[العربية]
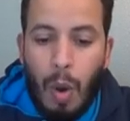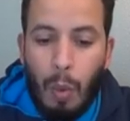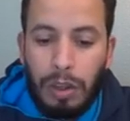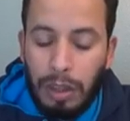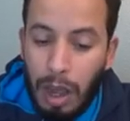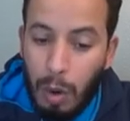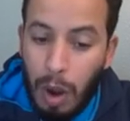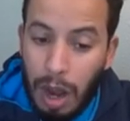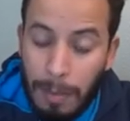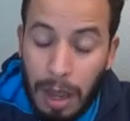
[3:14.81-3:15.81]
والله
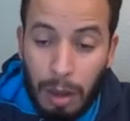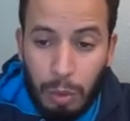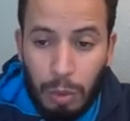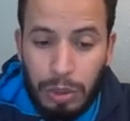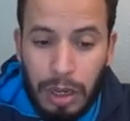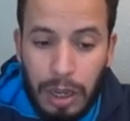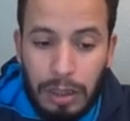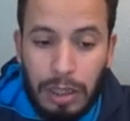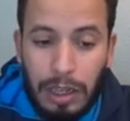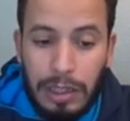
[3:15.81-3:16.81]
على ما أقول
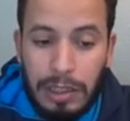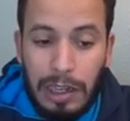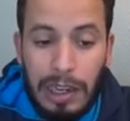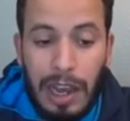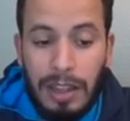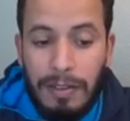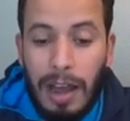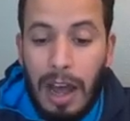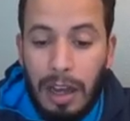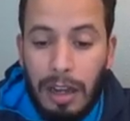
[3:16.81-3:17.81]
شاهد ليس لي هدف
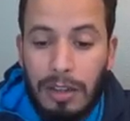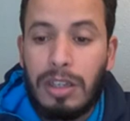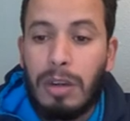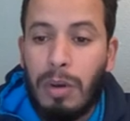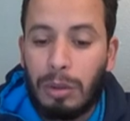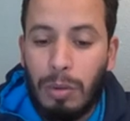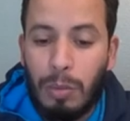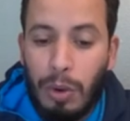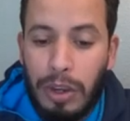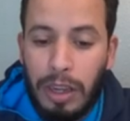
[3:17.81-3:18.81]
آخر سوى
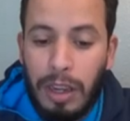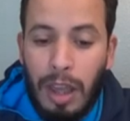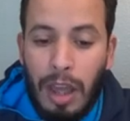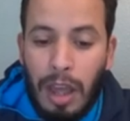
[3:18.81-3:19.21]
طموحي